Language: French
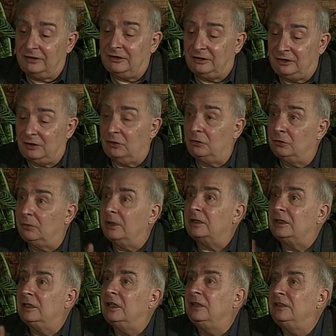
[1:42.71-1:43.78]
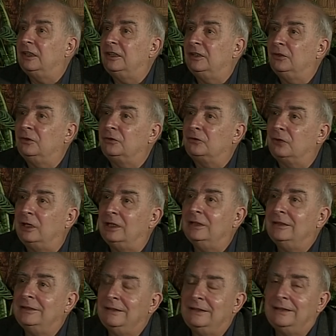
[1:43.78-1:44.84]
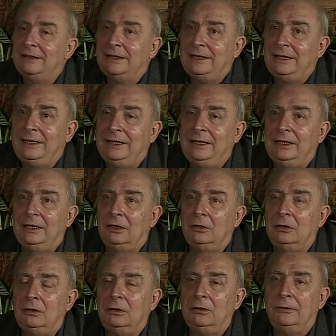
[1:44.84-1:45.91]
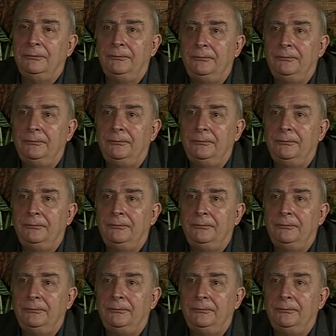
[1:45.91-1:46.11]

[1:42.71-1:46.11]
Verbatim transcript: c'était Renoir qui gagnait les deux fois. Et euh,